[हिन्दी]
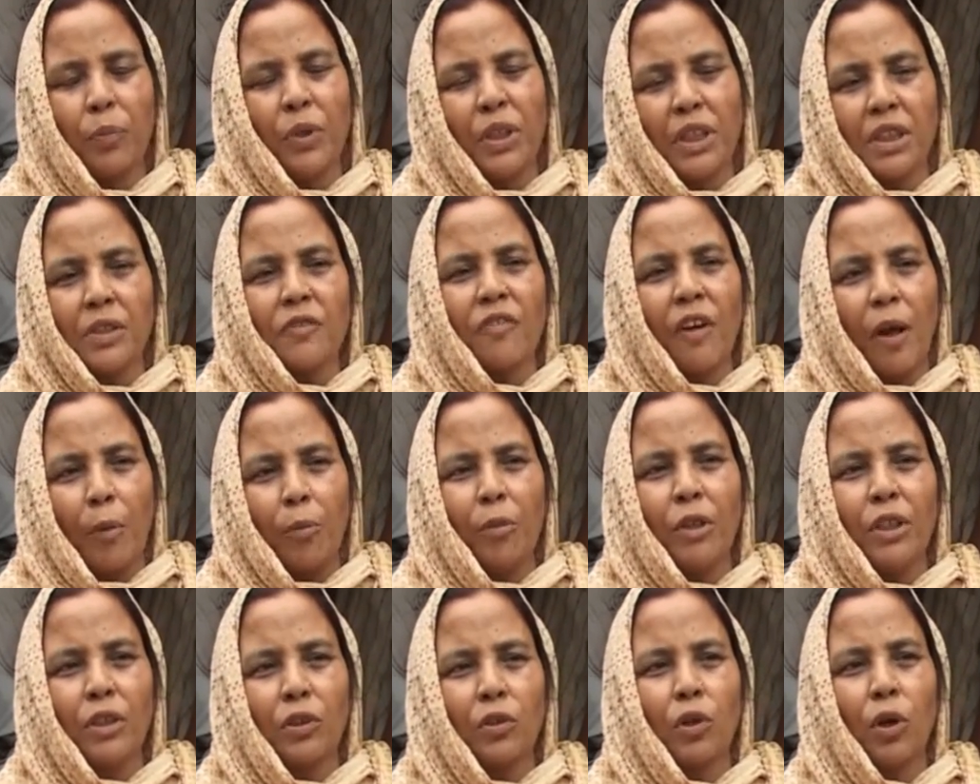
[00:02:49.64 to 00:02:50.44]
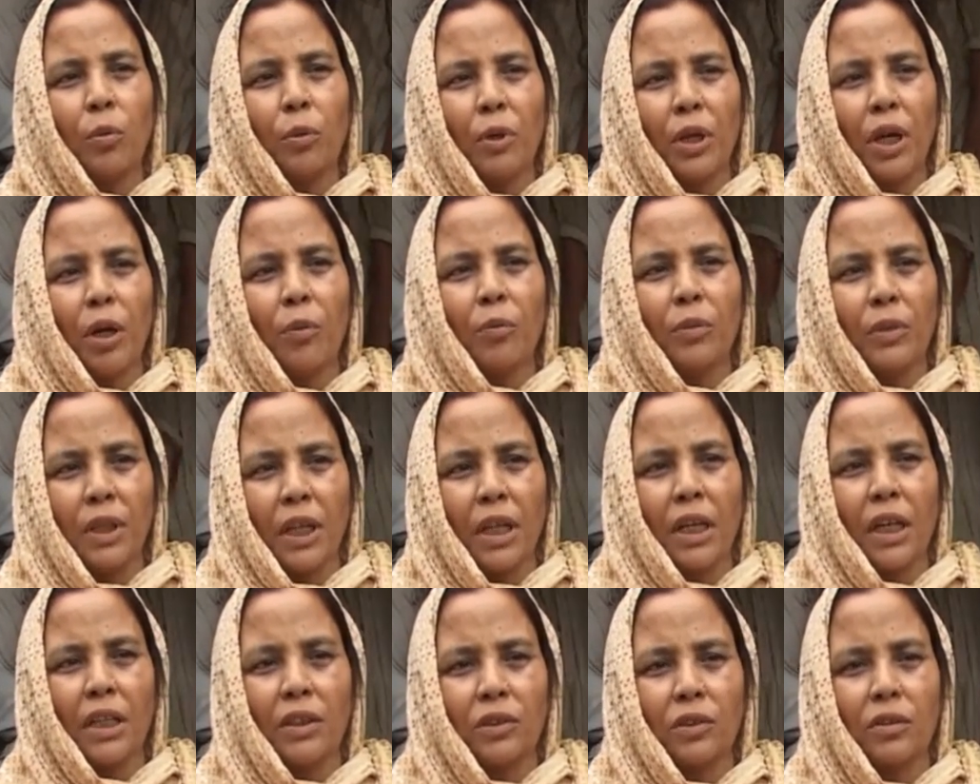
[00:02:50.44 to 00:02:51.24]
बीस फैमिलीज़ को भी हम
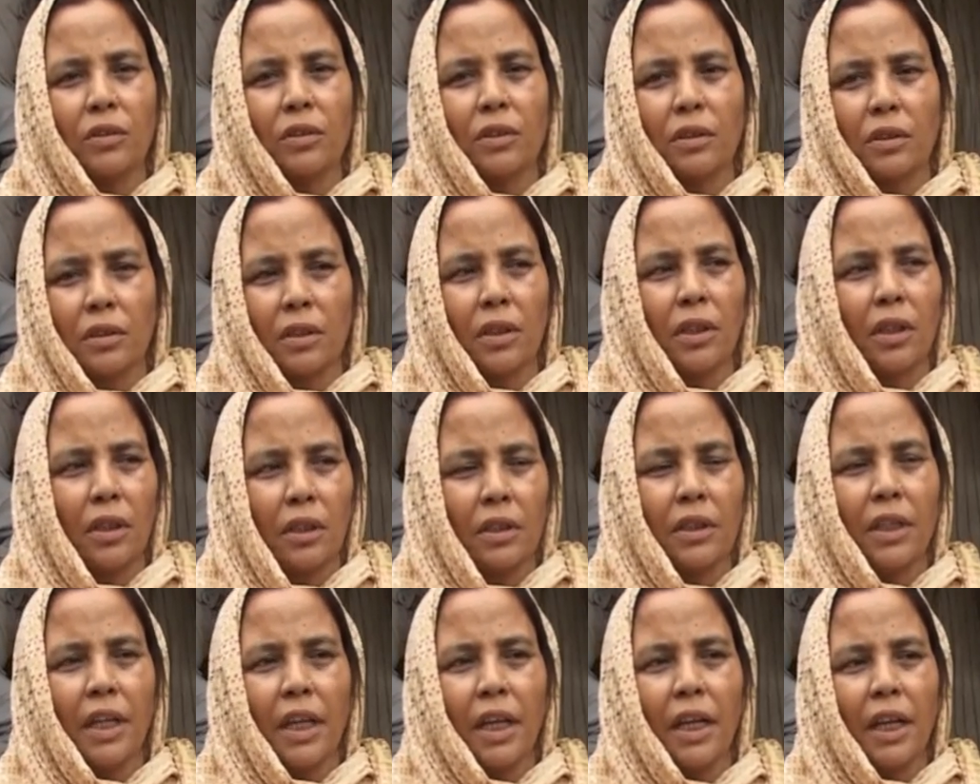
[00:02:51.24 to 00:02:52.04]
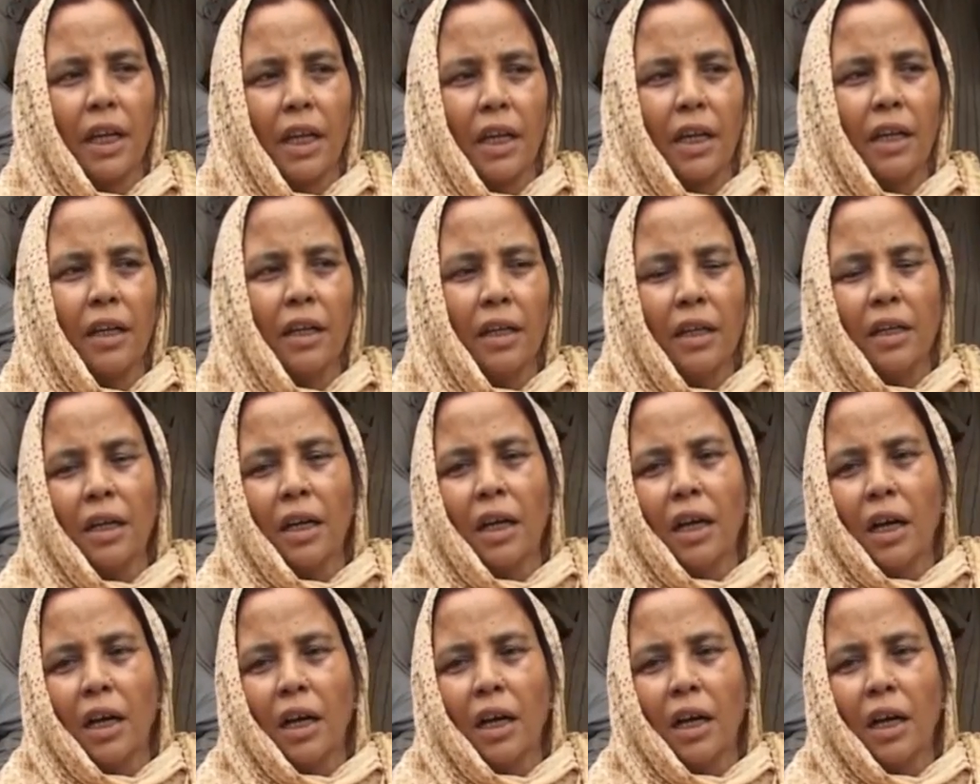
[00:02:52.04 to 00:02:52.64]
देना दे रहे हैं ना